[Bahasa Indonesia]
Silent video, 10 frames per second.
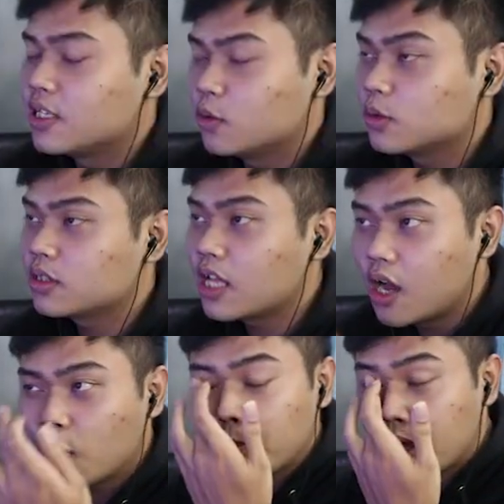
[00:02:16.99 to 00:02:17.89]

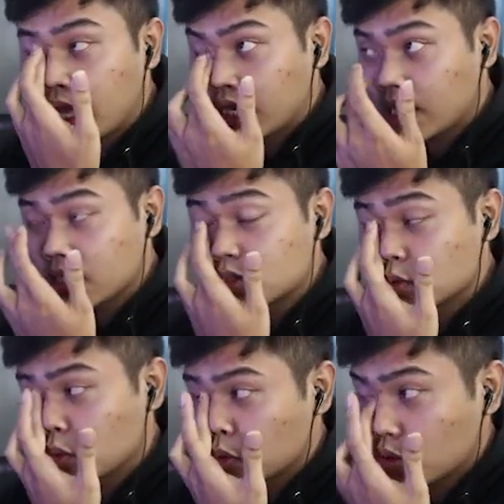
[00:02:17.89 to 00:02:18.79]
Utau, Bennett,
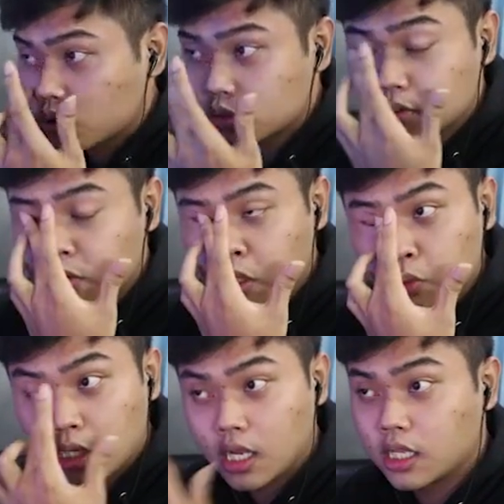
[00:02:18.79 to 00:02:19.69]
Sukros,
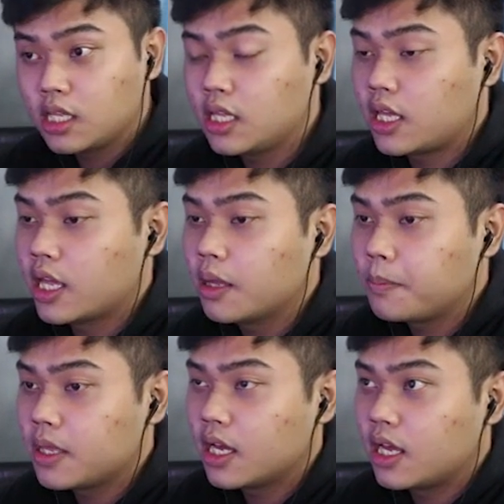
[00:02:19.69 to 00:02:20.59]
satu lagi kayaknya
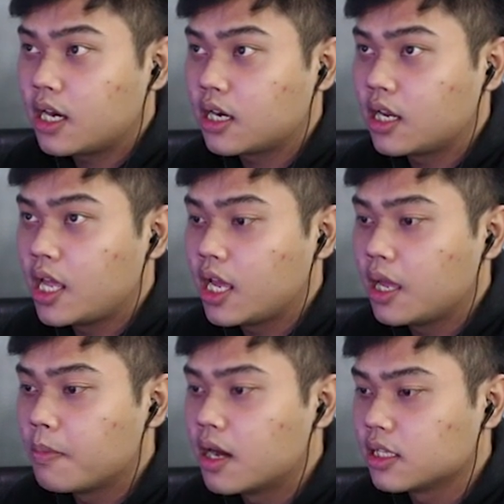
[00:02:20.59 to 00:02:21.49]
biar GG
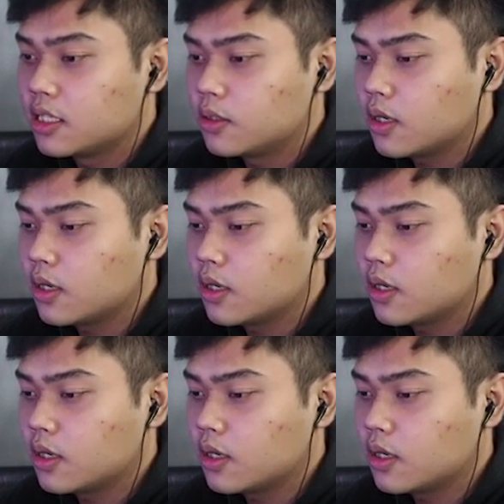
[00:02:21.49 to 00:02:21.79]
banget itu